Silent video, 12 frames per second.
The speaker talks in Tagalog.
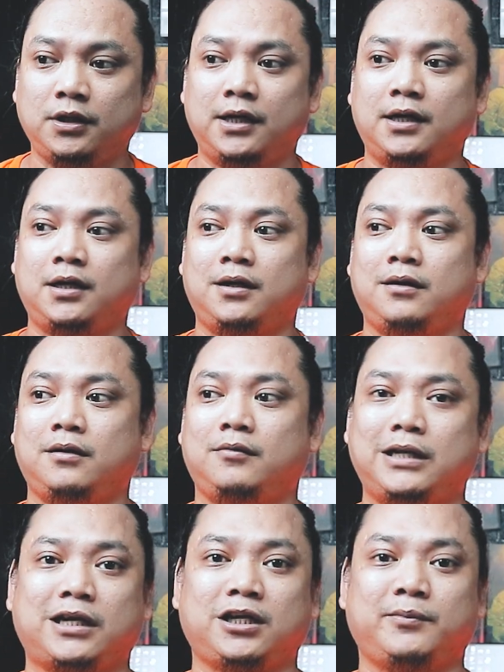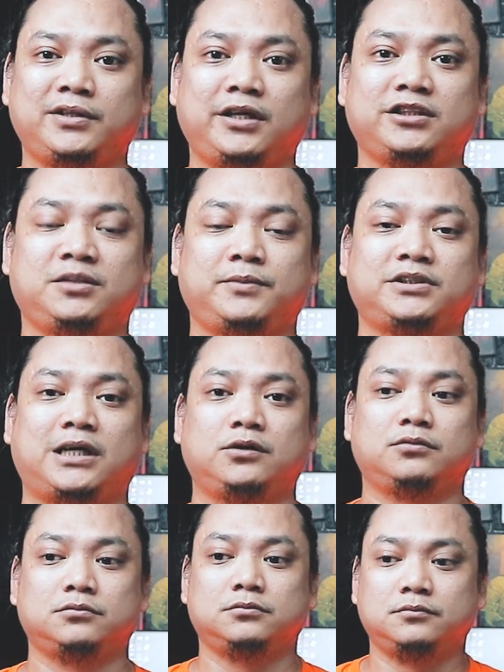Uh, wala rin naman dito si
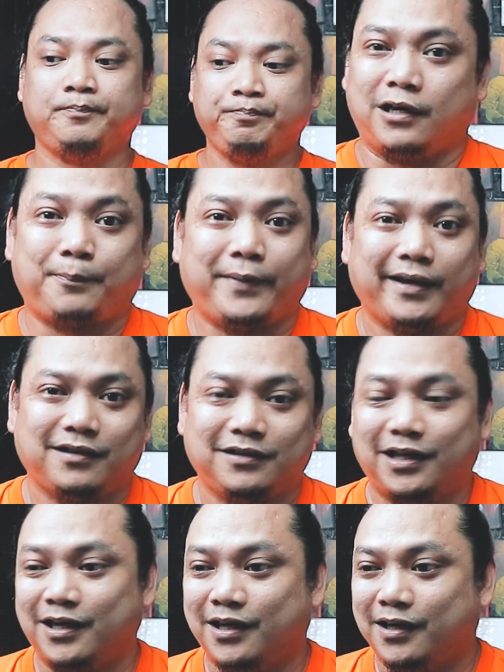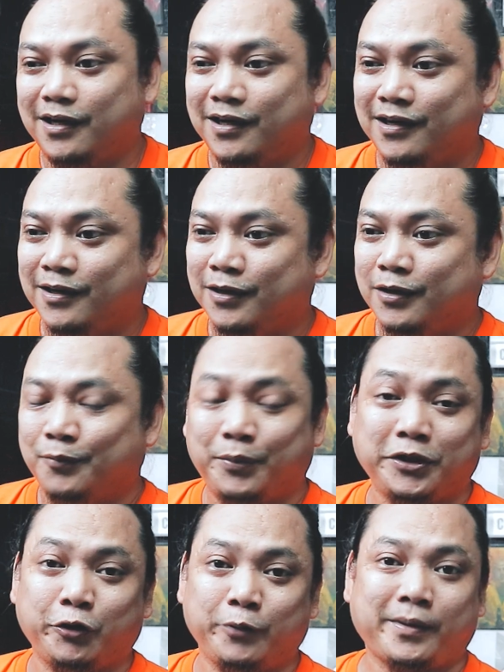masyadong effect na
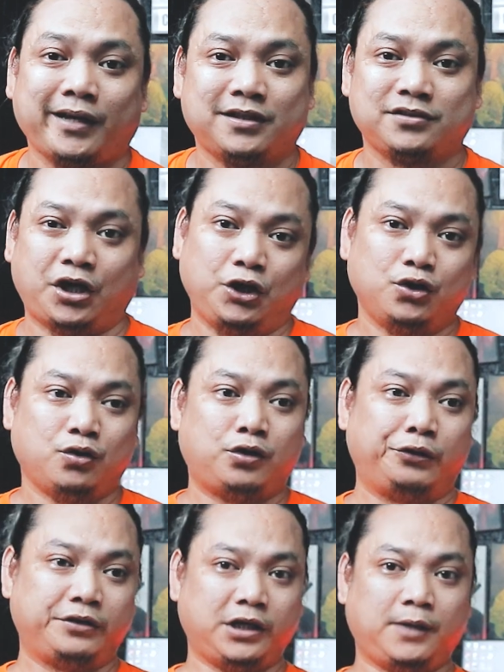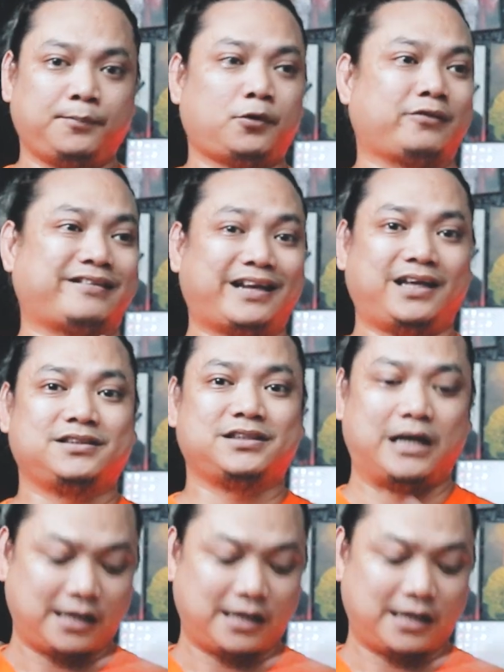pwede ko ipakita sa inyo or tip or tricks.